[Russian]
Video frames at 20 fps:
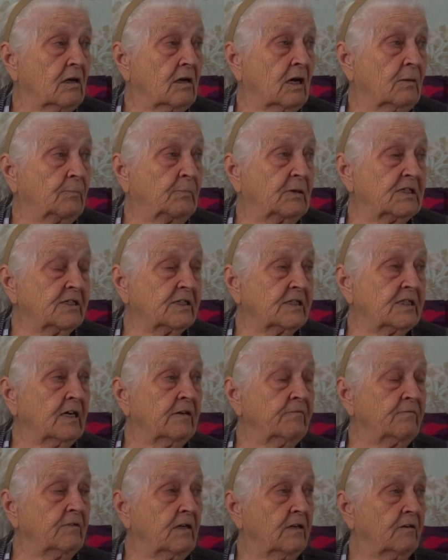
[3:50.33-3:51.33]
А
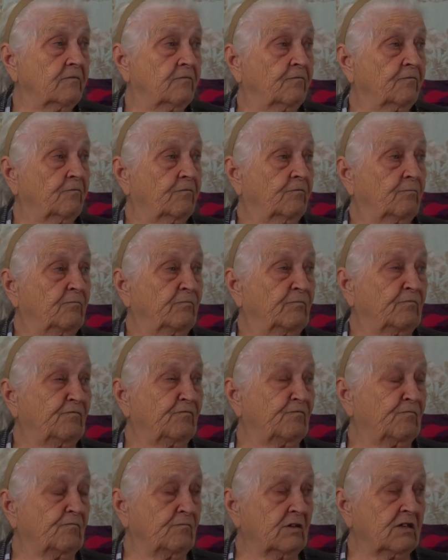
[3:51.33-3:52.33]
поставили
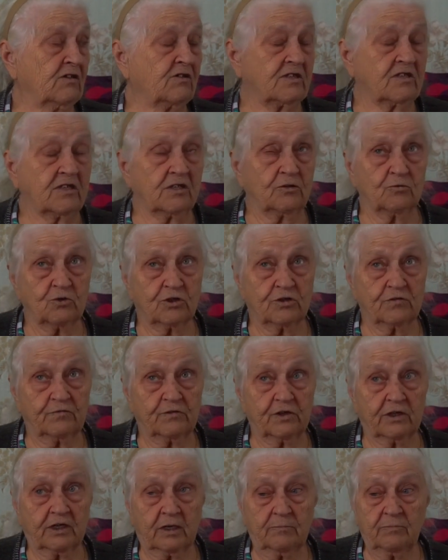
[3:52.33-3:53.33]
вместо
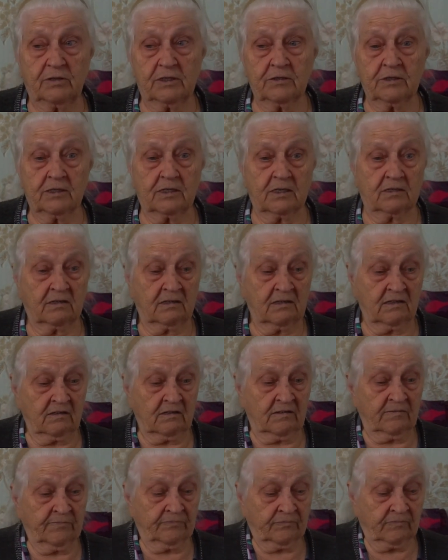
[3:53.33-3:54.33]
душевой кабинки
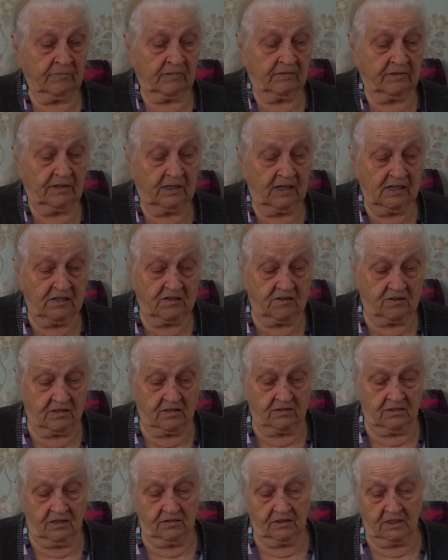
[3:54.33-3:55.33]

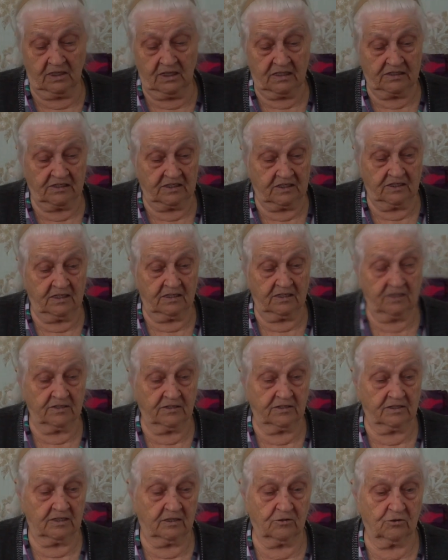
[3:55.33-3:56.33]
тазик, не тазик, я не
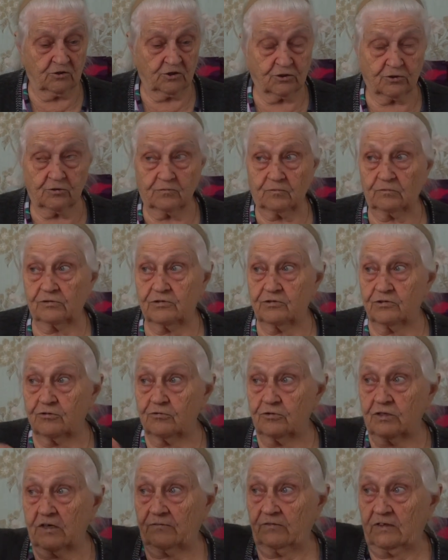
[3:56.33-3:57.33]
знаю, что вот
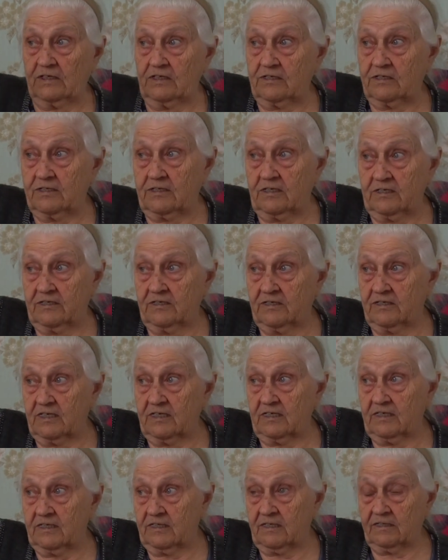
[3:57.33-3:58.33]
сюда вынесли,
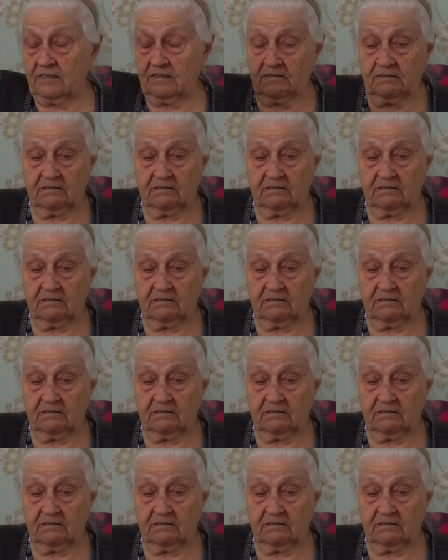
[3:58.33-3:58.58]
стоит.